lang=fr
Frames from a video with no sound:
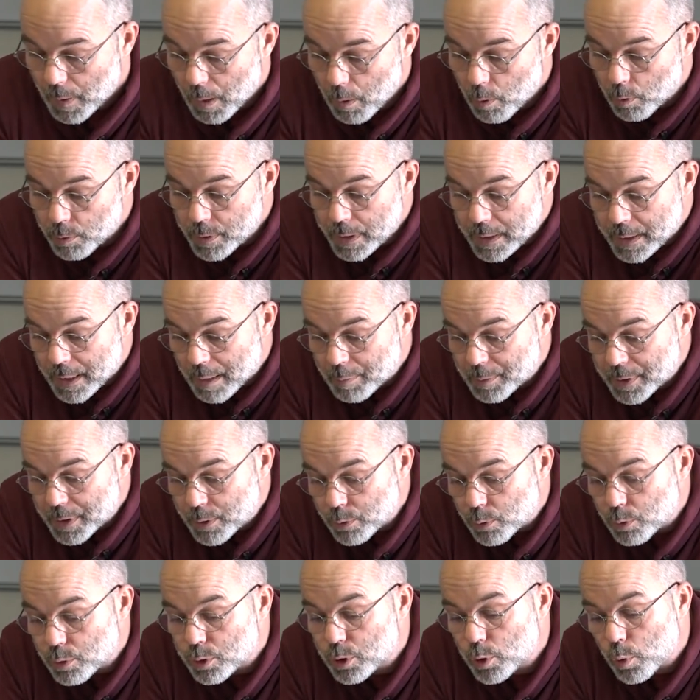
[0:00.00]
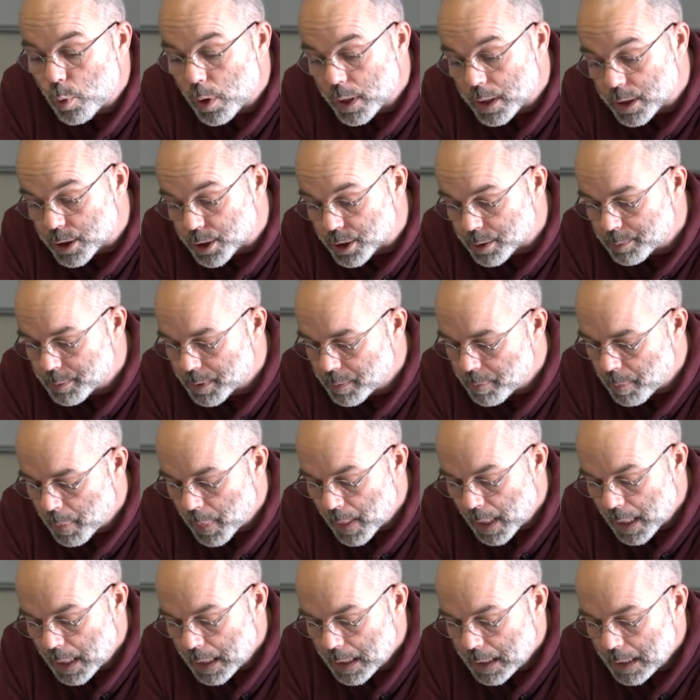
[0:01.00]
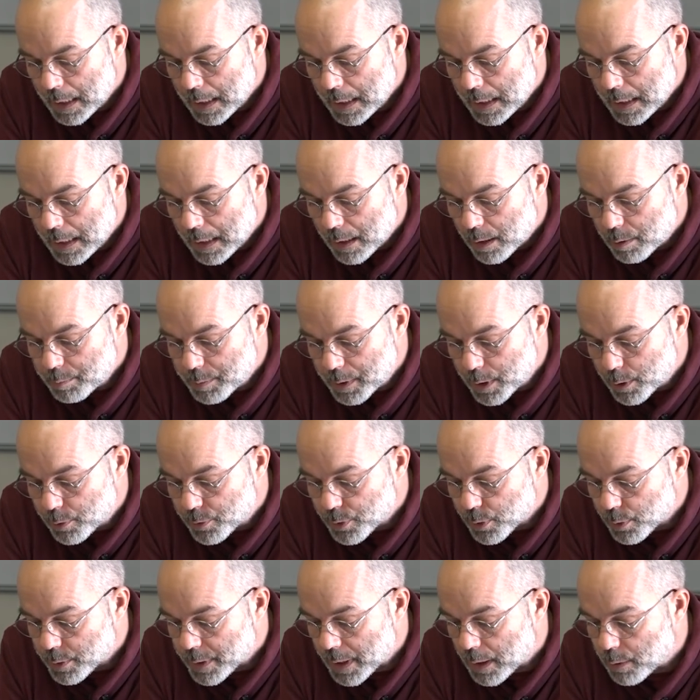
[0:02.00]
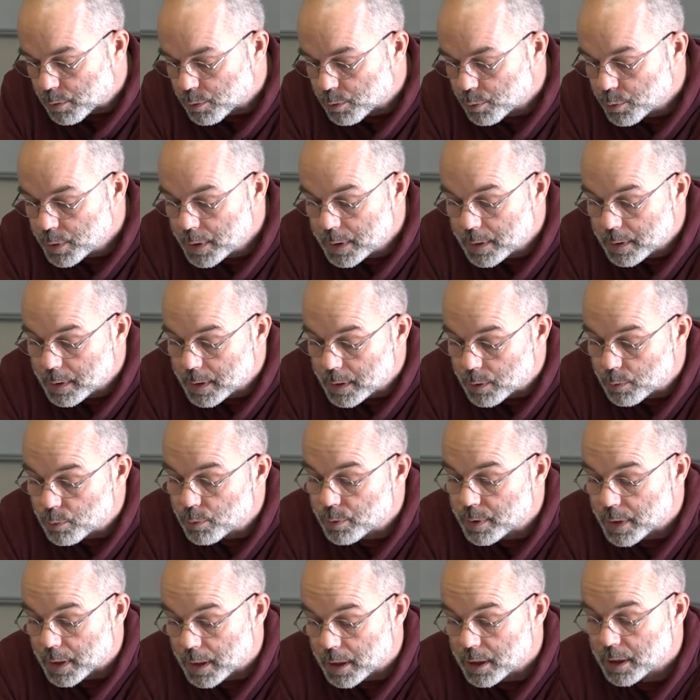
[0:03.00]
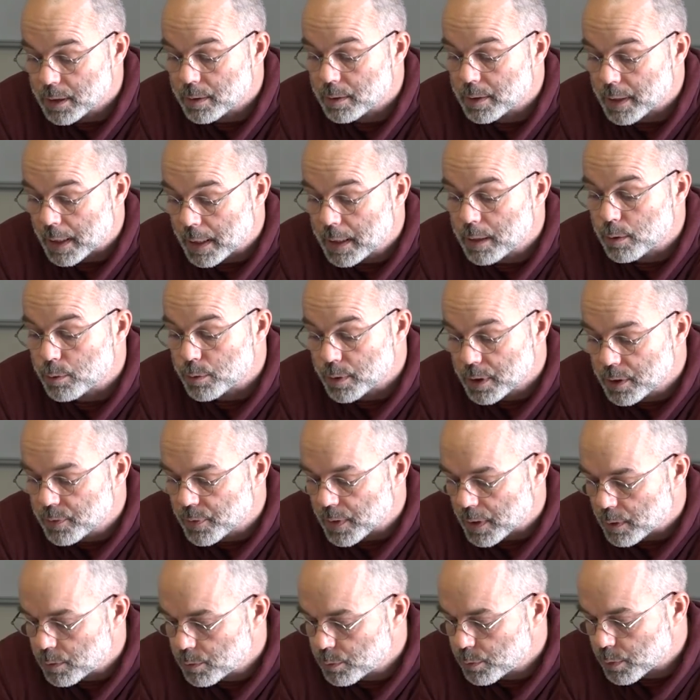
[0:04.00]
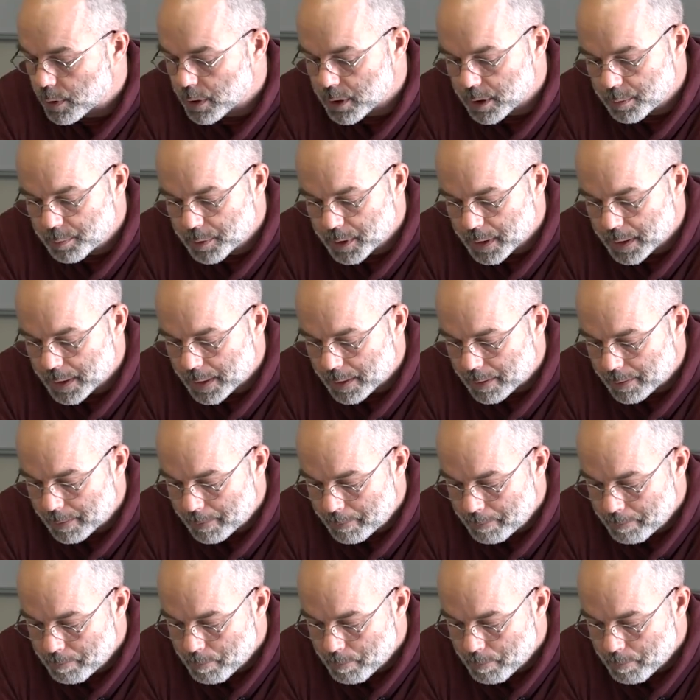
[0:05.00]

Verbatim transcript: On établit donc trois régimes en 1948 qui ont des règles différentes du régime général.